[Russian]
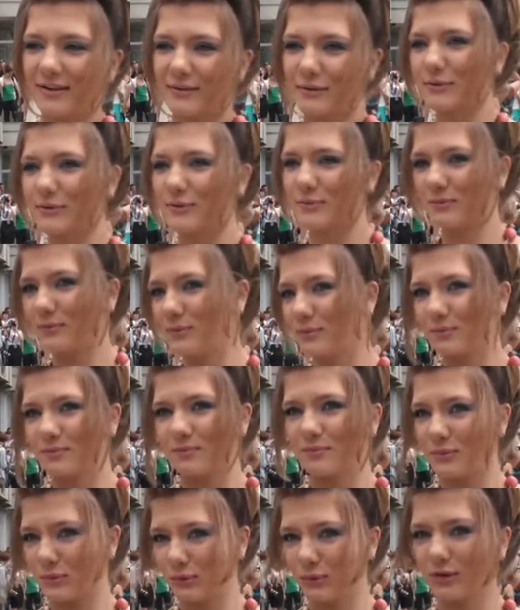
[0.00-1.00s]
То есть, ну,
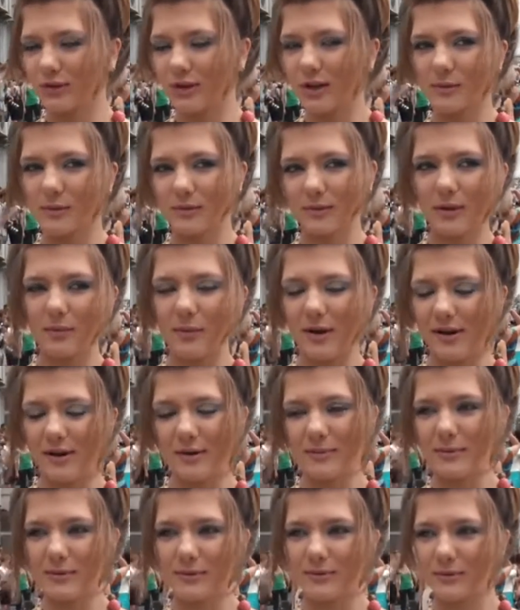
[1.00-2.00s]
все это как бы
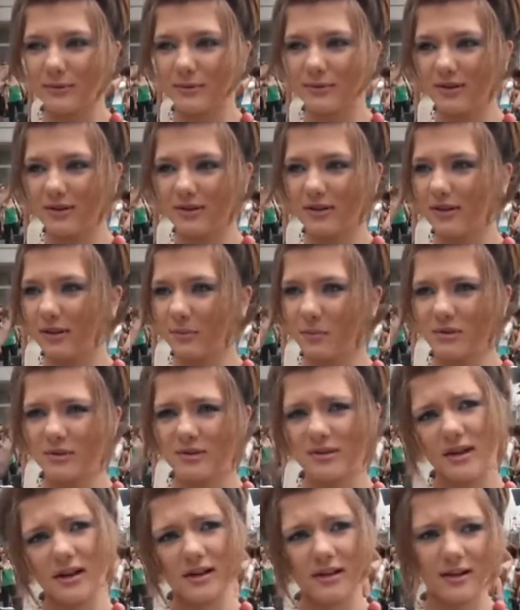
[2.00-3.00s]
нормально было. То есть, не до без
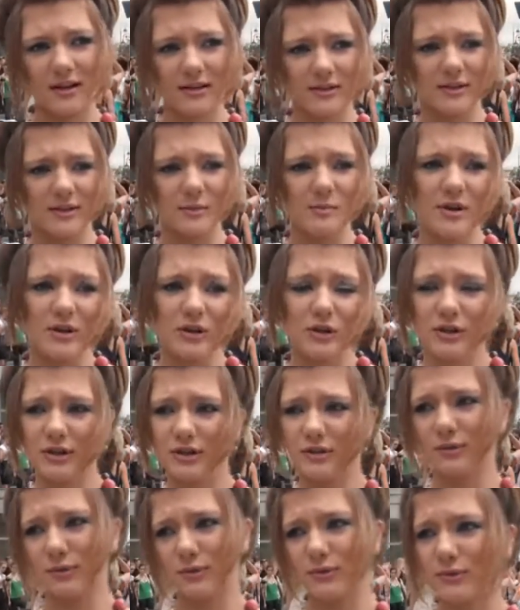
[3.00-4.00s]
всякой разной
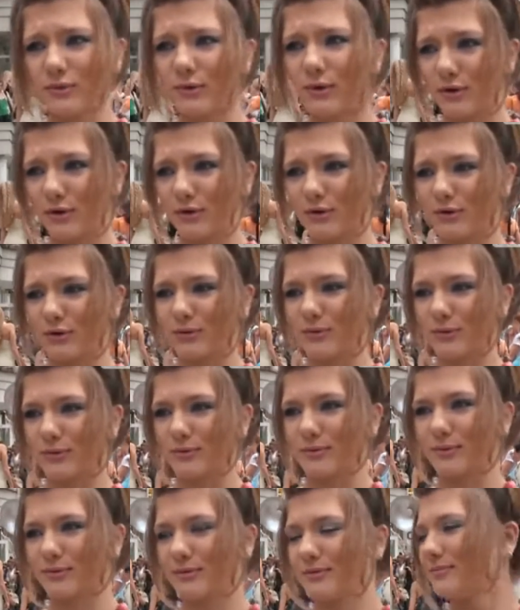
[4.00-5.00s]
спешки. То есть, все хорошо
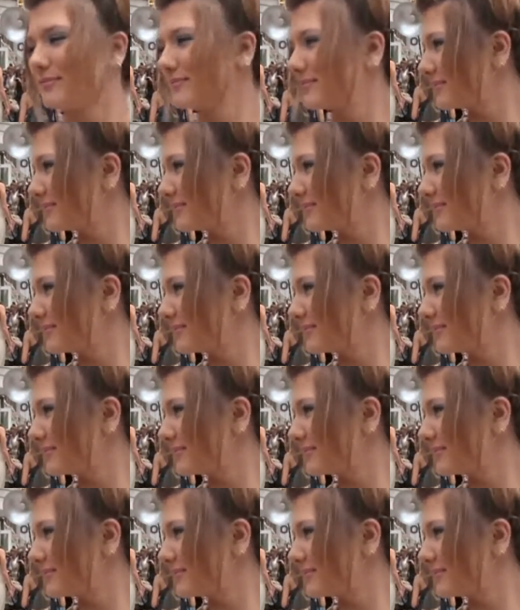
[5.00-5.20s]
вроде было.